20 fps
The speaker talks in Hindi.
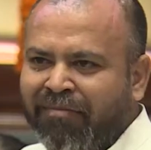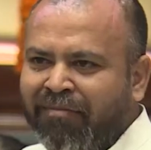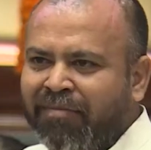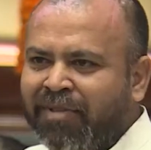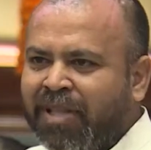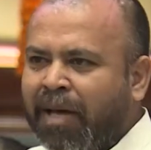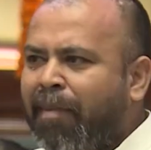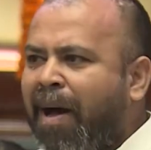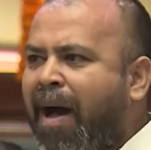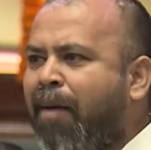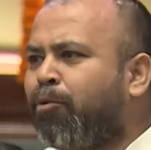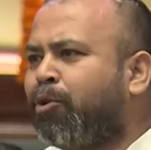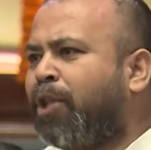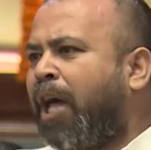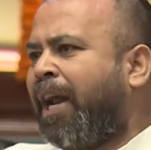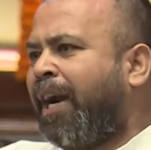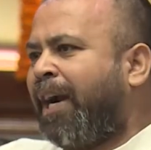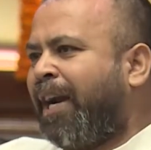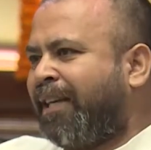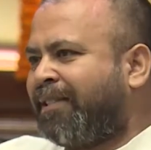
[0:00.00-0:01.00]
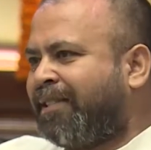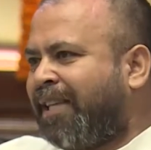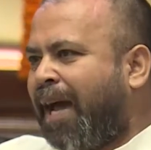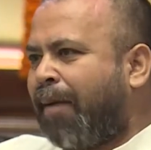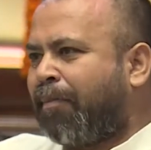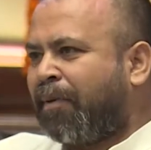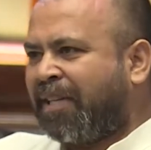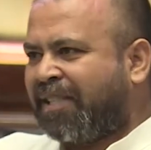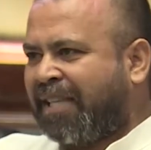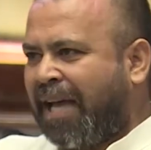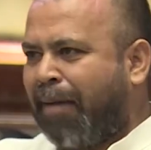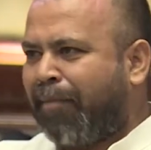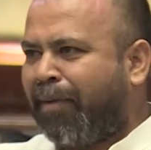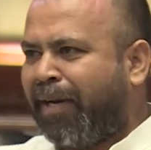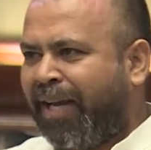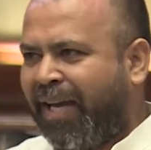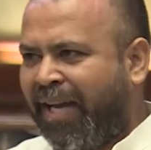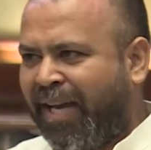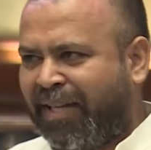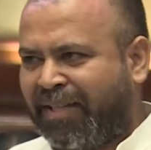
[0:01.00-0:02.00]
तमाम उदाहरण ऐसे आपके
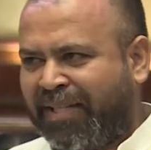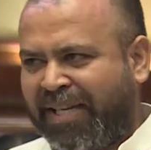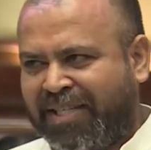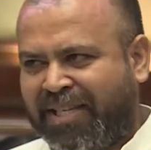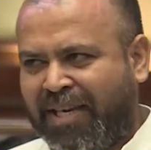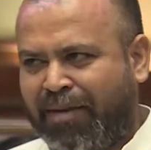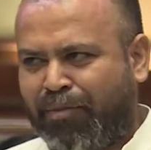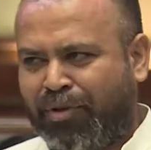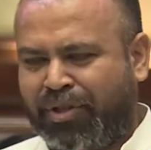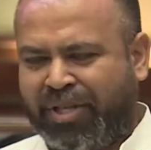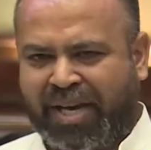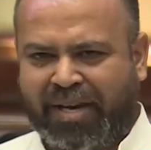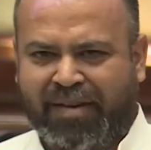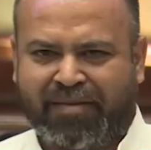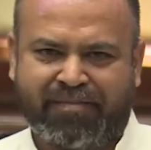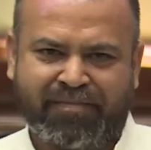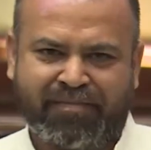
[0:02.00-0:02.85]
सामने हैं अध्यक्ष मोदिया